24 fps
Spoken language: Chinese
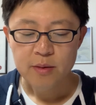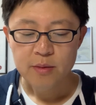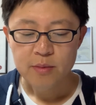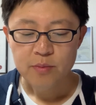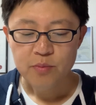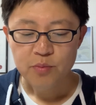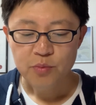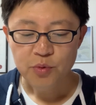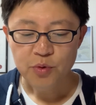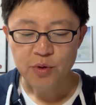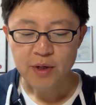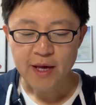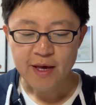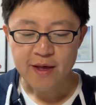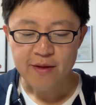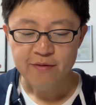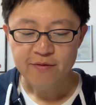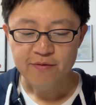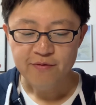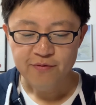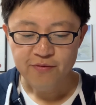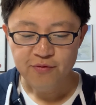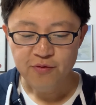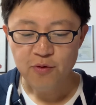木莲
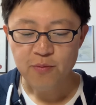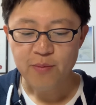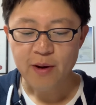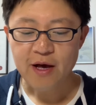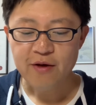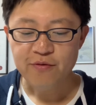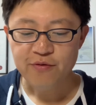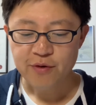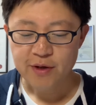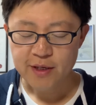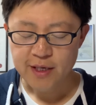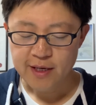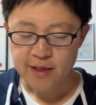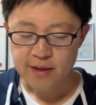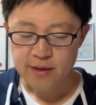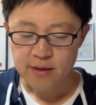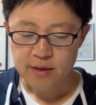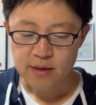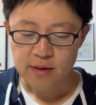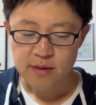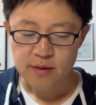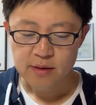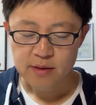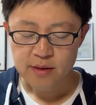复白佛
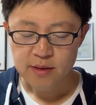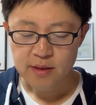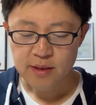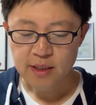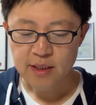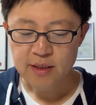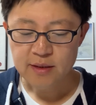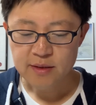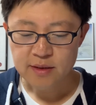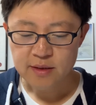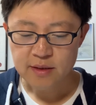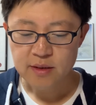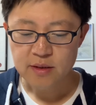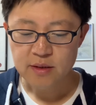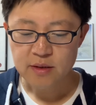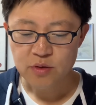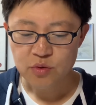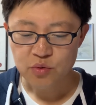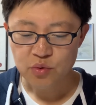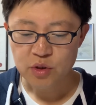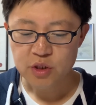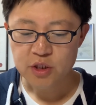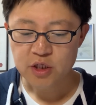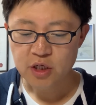言：“弟子
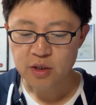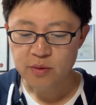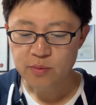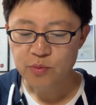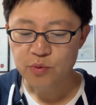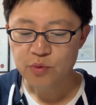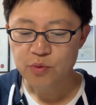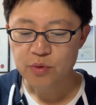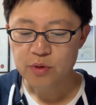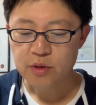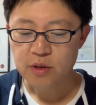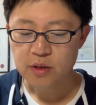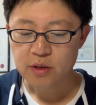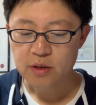所生母